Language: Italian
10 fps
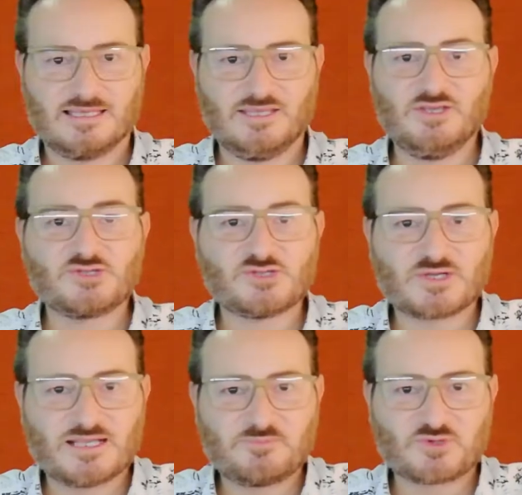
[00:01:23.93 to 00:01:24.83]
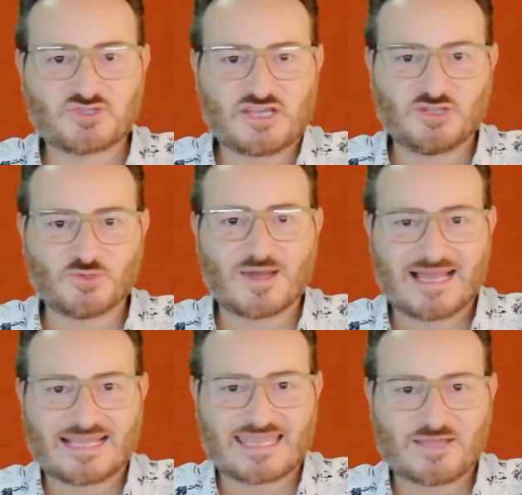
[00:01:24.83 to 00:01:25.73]
Io so che il progetto ha
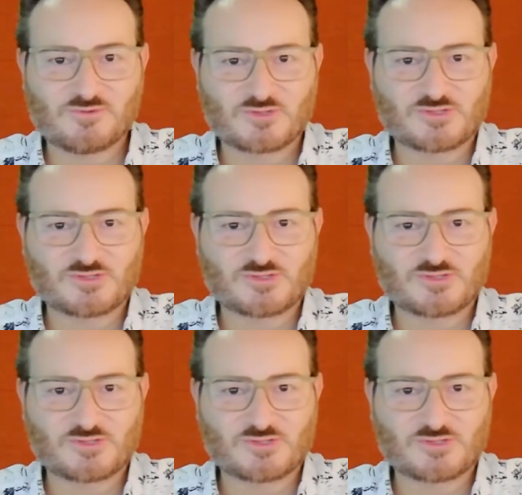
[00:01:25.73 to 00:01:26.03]
anche uno